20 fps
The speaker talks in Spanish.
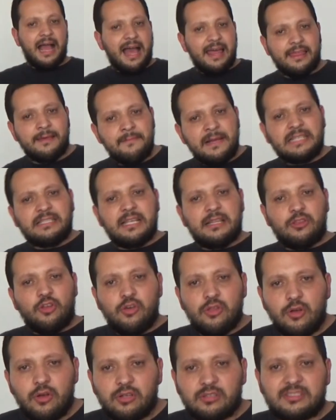Además de
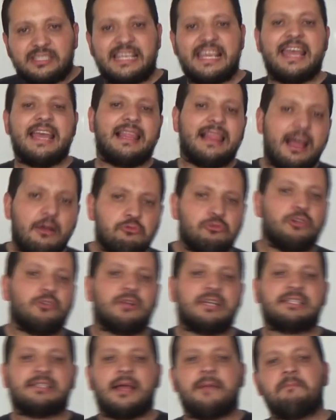todo, si el
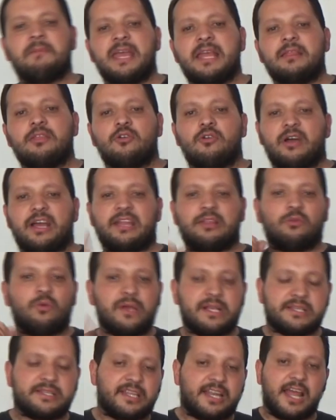auto que están viendo en
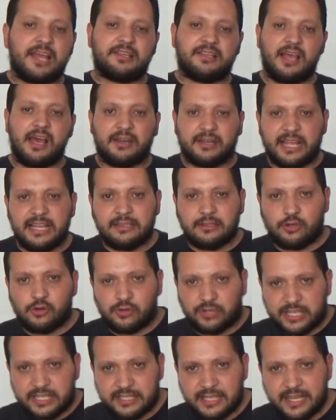nuestras
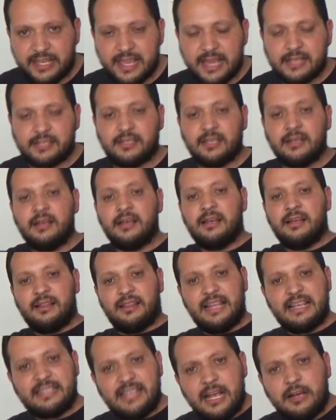retro
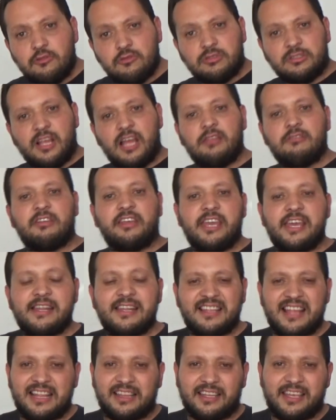les ha gustado y
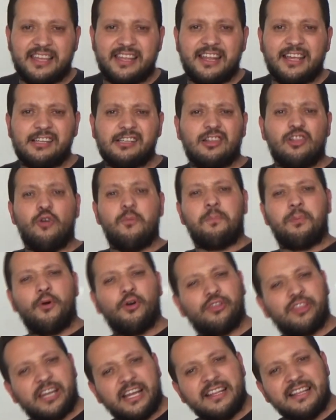quieran adquirirlo,
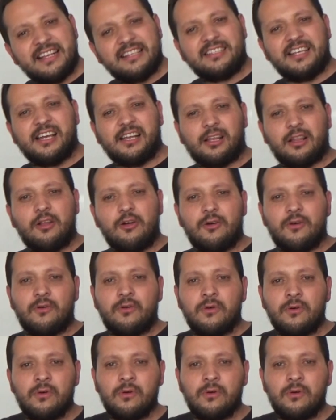podrán hacerlo.